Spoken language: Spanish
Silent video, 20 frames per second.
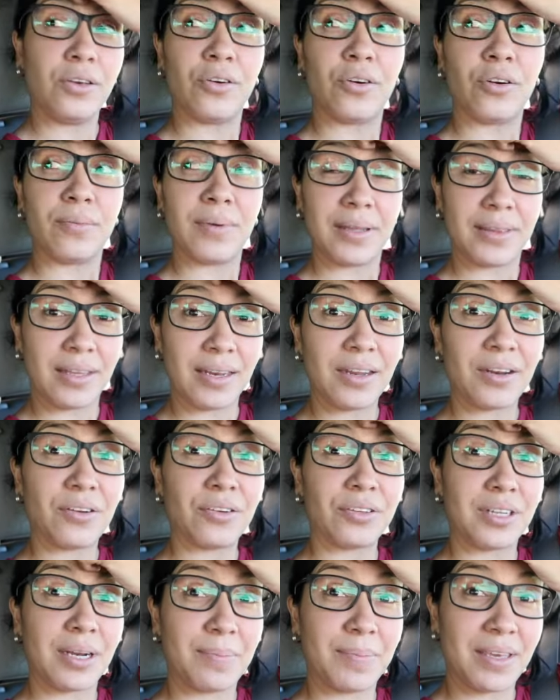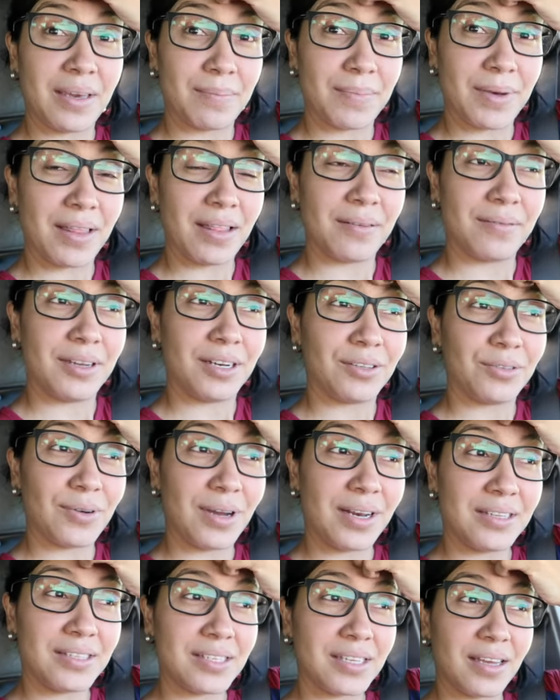Y hoy va a tener otra pijamada
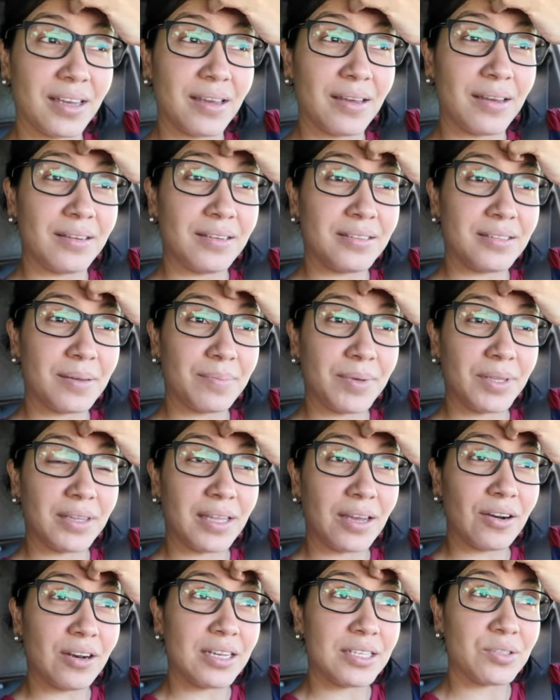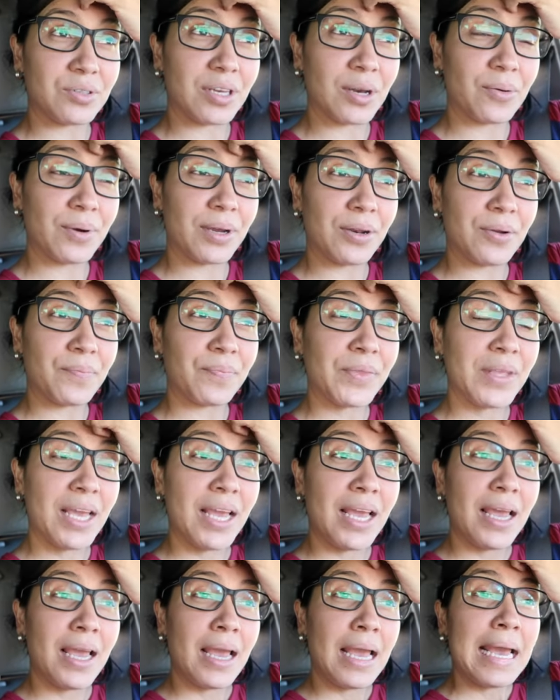virtual y se, pintaron las uñas. Bueno,
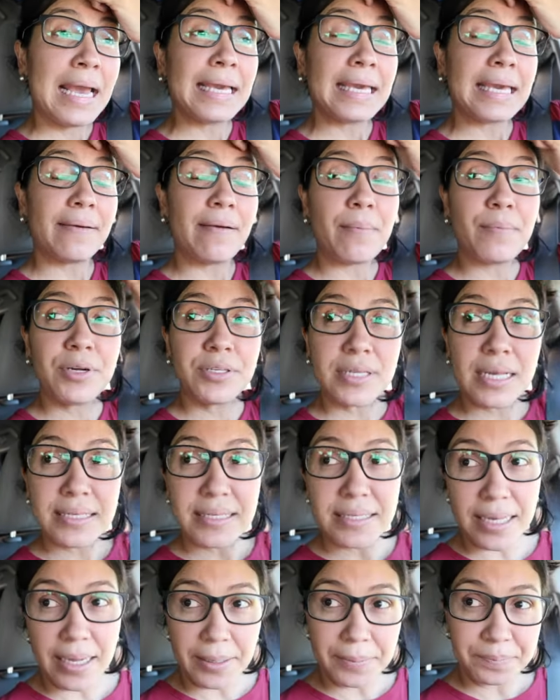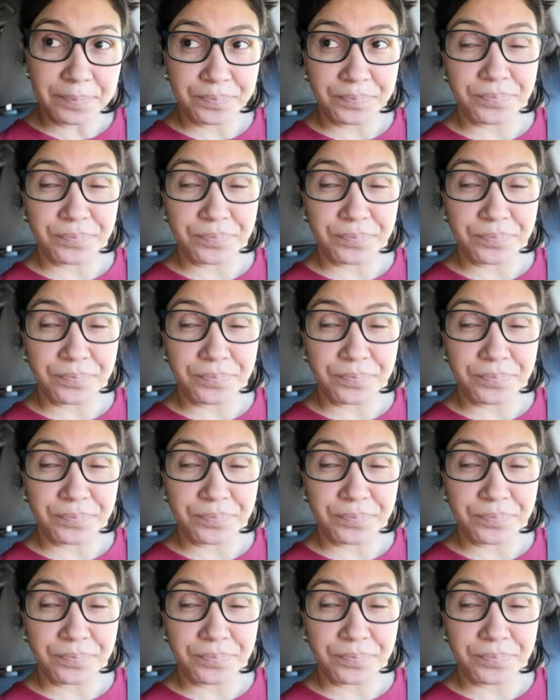¿qué vamos a hacer?